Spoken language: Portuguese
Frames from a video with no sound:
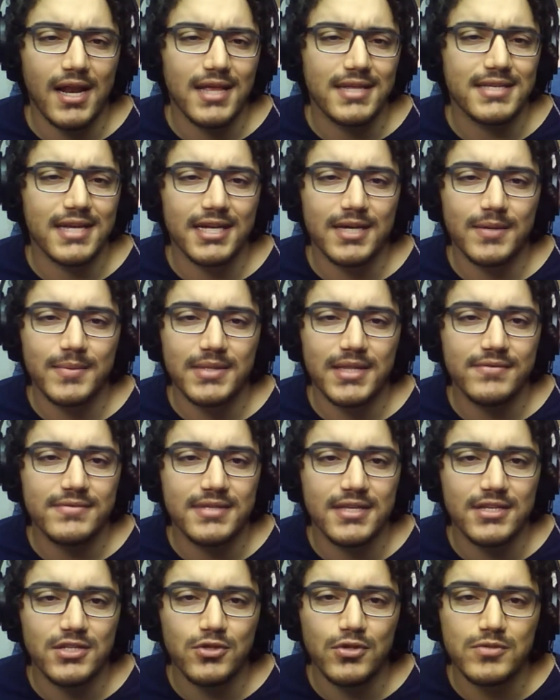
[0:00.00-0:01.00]
Ah, essa câmera
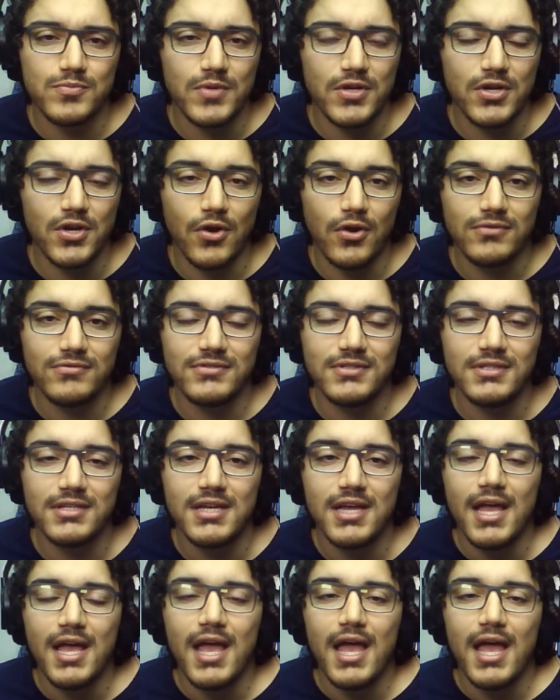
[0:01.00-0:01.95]
deve ser de 2009,